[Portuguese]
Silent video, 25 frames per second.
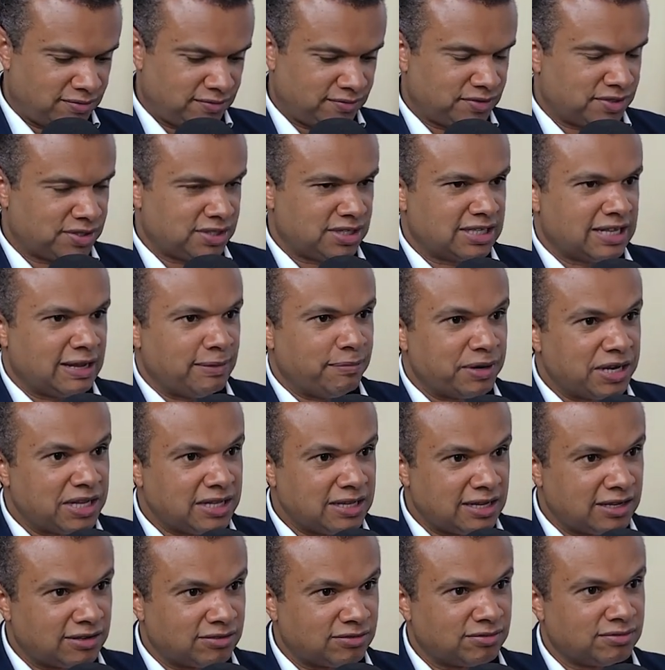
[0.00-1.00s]
Uhum. Você está
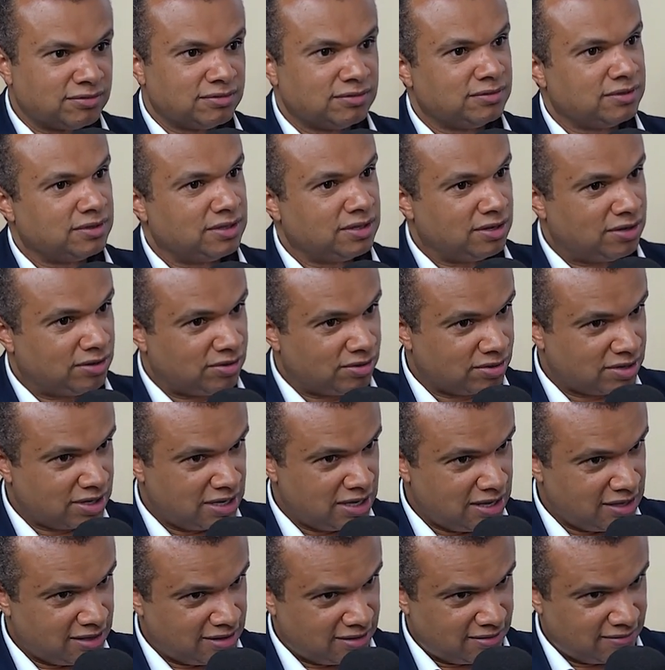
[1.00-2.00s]
aprendendo.
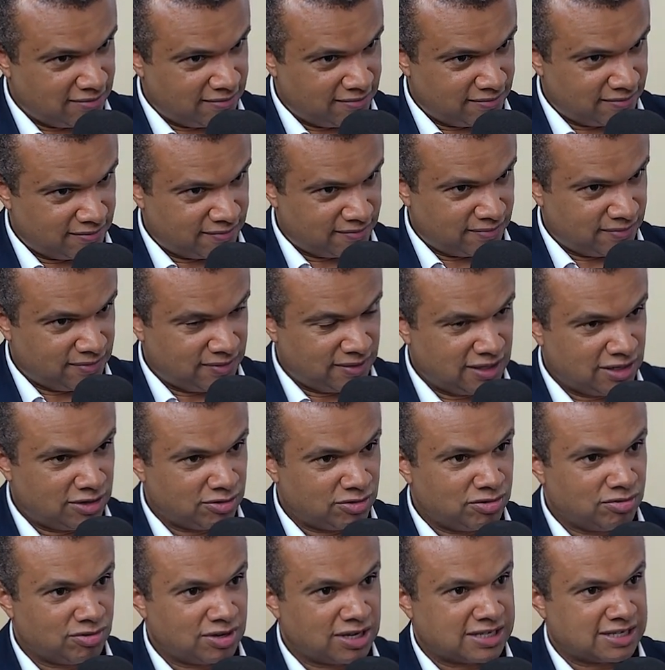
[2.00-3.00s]
OK. Não
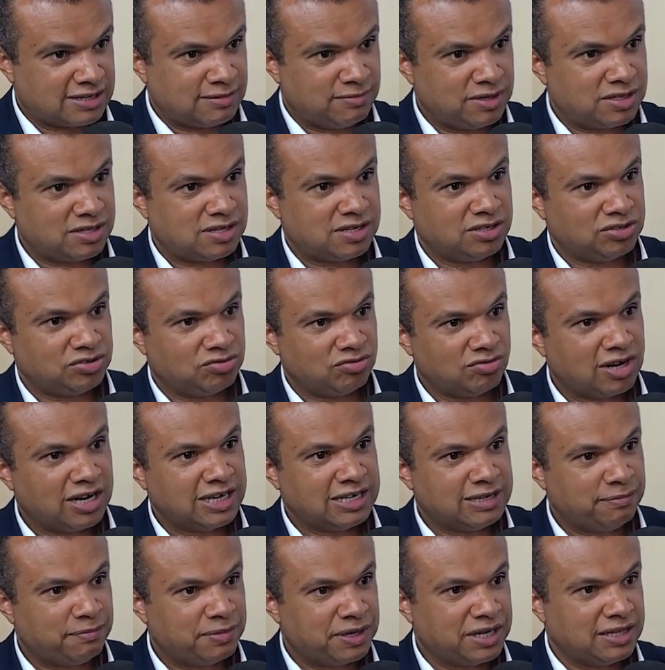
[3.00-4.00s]
que o casamento seja um lugar
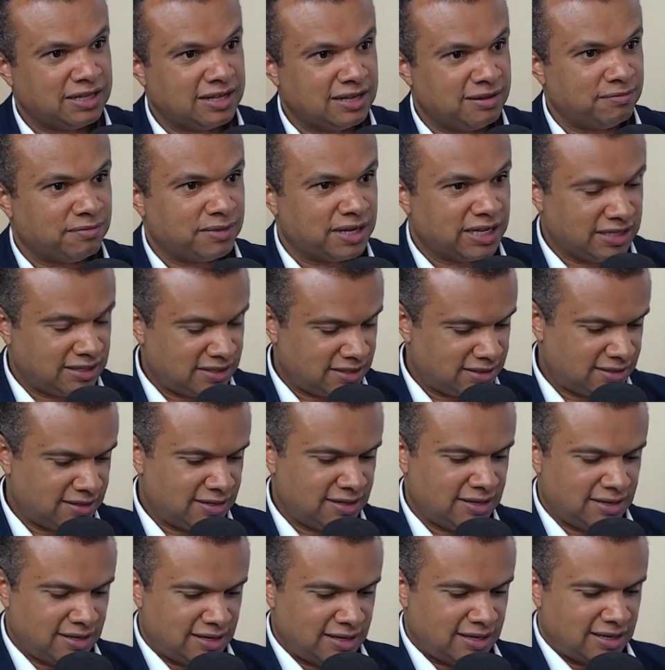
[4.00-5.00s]
de aprender, mas
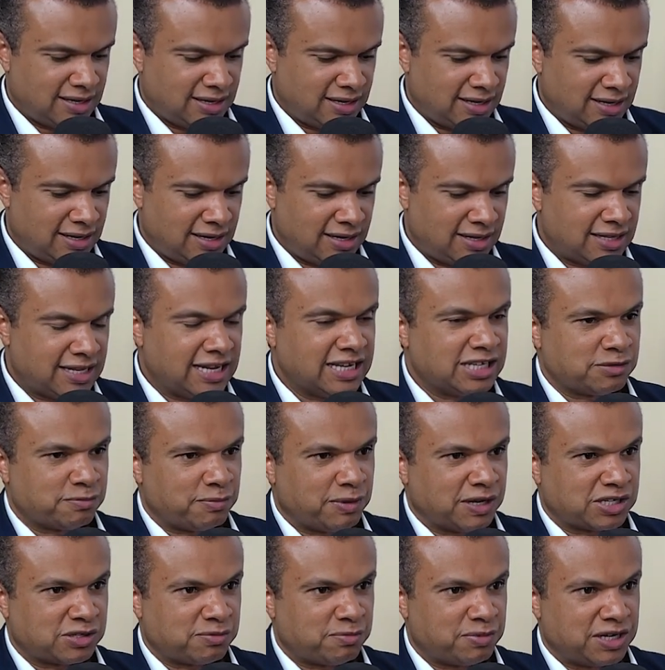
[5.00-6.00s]
uhum. ele dá
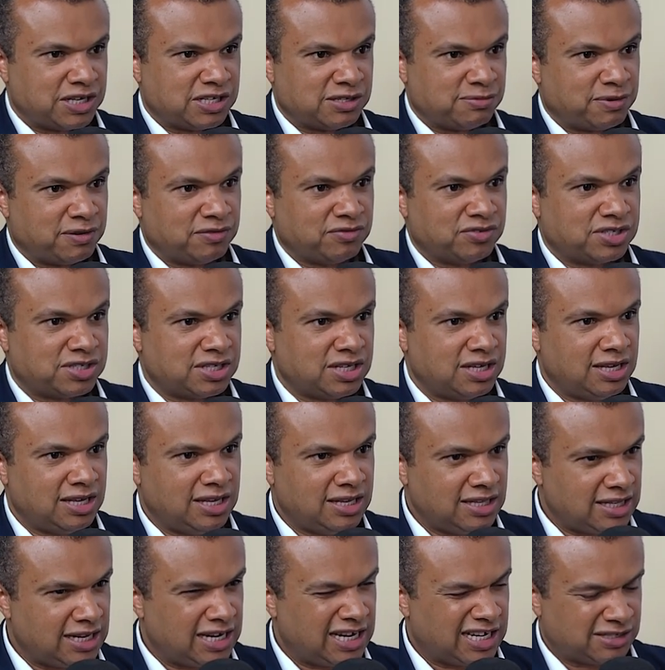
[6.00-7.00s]
espaço para isso, para você
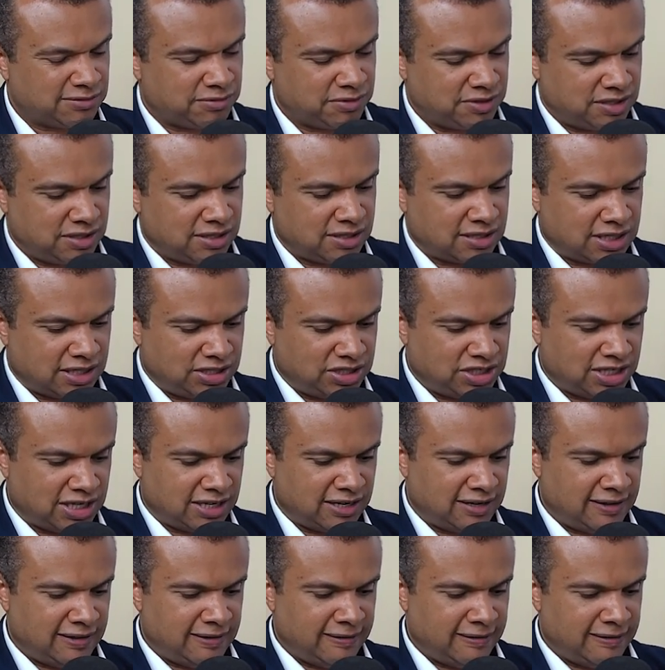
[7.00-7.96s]
entre aspas estagiar.